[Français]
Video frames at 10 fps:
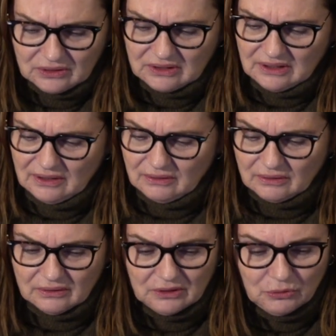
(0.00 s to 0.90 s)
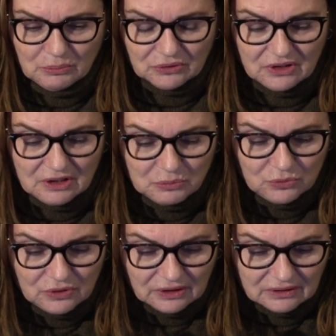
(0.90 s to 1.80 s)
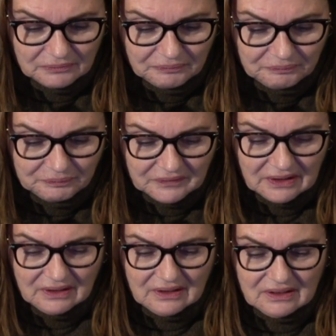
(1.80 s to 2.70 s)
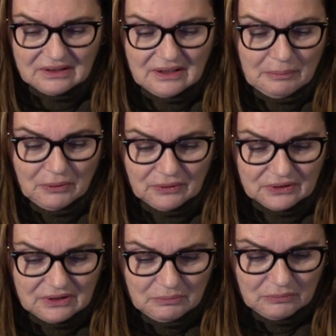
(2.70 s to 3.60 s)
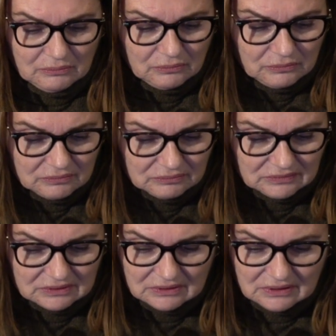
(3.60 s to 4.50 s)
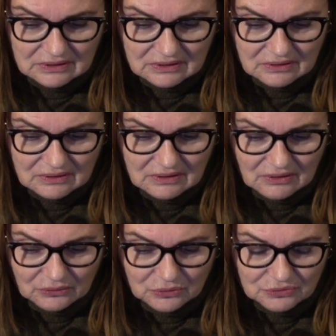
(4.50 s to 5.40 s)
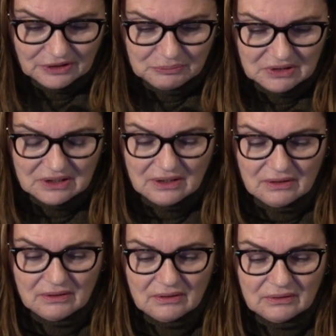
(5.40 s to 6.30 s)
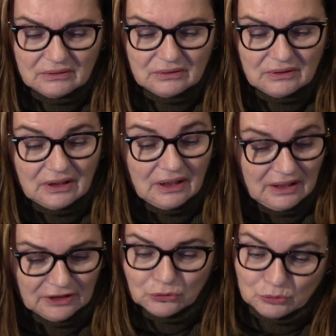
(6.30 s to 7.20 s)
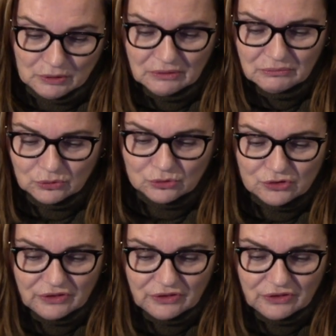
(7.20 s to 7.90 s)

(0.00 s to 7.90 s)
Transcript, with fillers: qu'il euh, il doit manquer un moule, là, hein, qu'il hmm, en une femme qu'il euh, à l'être humain. Bon,